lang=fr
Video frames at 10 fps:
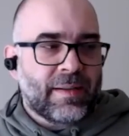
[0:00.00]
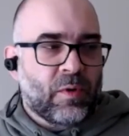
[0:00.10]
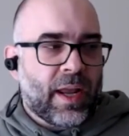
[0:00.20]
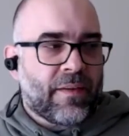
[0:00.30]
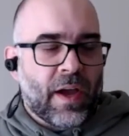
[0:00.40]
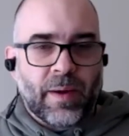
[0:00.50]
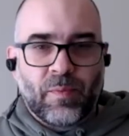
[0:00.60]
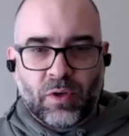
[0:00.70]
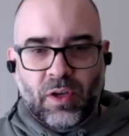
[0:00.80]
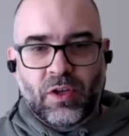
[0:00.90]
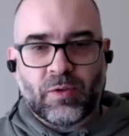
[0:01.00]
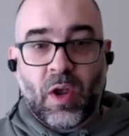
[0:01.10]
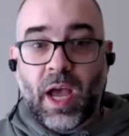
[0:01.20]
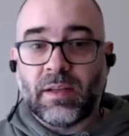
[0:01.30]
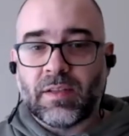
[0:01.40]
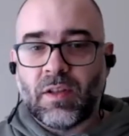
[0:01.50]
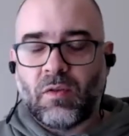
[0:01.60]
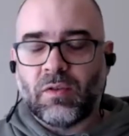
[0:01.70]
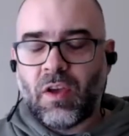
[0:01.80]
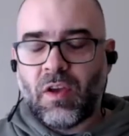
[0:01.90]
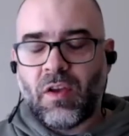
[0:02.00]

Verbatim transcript: mon affaire pour que je me lance. Donc,